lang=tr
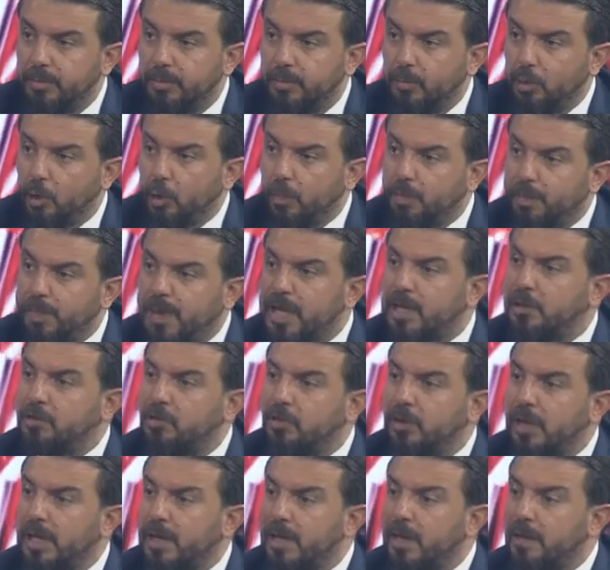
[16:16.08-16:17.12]
O bir
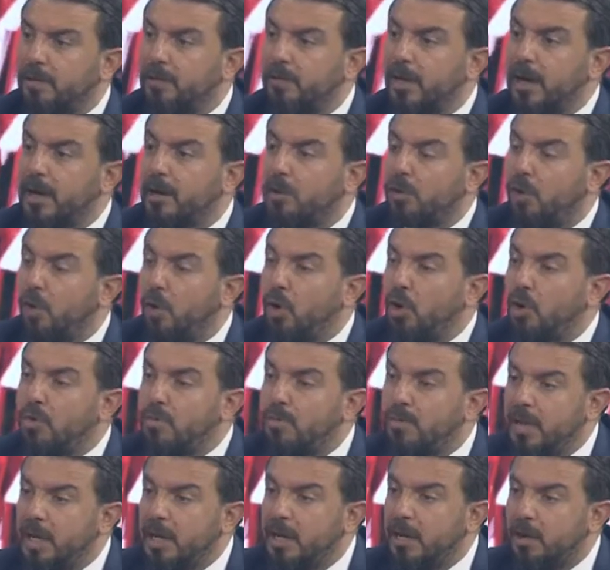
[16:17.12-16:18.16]
dolarlık fark 10
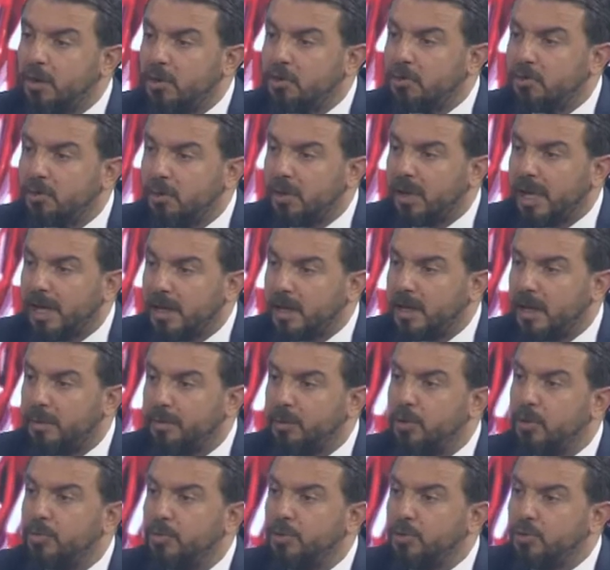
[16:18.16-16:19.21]
milyon dolar yapıyor.